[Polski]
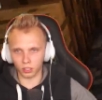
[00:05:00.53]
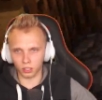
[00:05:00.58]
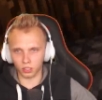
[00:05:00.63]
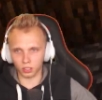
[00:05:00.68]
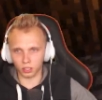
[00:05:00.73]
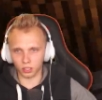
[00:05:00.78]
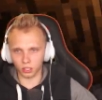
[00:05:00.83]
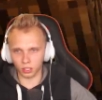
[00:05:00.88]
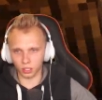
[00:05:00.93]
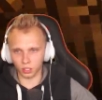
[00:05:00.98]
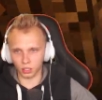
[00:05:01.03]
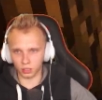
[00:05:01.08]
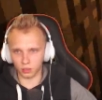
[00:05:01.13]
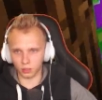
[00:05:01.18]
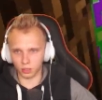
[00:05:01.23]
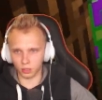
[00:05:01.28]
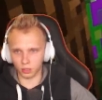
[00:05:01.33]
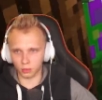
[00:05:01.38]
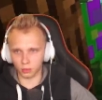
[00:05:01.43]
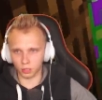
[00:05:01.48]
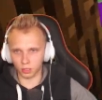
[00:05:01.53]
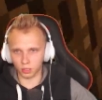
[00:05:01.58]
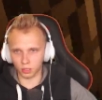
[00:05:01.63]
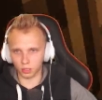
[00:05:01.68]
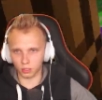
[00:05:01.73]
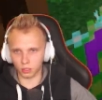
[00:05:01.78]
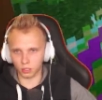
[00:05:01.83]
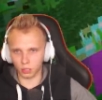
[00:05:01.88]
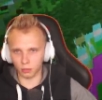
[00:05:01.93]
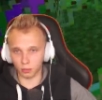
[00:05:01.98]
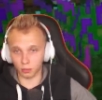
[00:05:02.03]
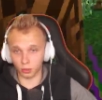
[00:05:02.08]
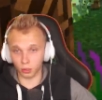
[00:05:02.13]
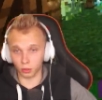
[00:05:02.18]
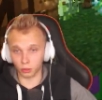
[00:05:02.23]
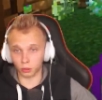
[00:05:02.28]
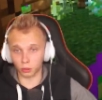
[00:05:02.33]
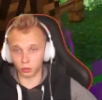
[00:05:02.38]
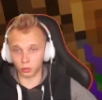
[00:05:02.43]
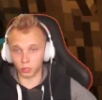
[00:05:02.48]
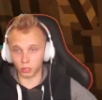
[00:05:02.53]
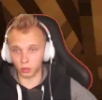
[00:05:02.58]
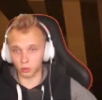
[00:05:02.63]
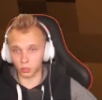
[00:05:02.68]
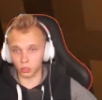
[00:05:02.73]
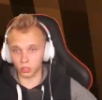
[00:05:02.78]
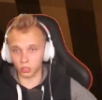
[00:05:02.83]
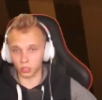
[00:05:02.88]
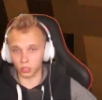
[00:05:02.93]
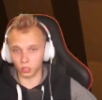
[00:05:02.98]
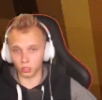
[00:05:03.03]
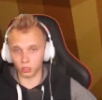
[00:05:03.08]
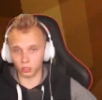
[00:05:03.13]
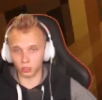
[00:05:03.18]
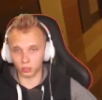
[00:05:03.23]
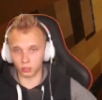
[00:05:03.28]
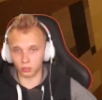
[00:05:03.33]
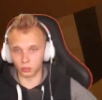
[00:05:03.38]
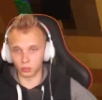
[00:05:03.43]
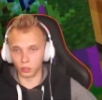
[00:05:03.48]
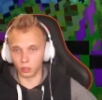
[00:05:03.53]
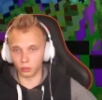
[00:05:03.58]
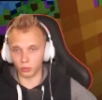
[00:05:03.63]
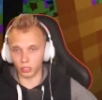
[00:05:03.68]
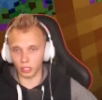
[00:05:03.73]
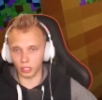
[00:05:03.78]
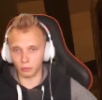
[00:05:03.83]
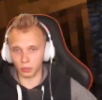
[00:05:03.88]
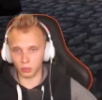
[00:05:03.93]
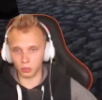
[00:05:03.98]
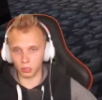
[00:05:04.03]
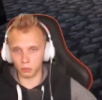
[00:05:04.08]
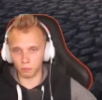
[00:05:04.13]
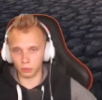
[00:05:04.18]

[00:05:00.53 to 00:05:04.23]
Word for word: i co teraz? Będziemy teraz, nie kontynuować to wszystko od nowa? Będzie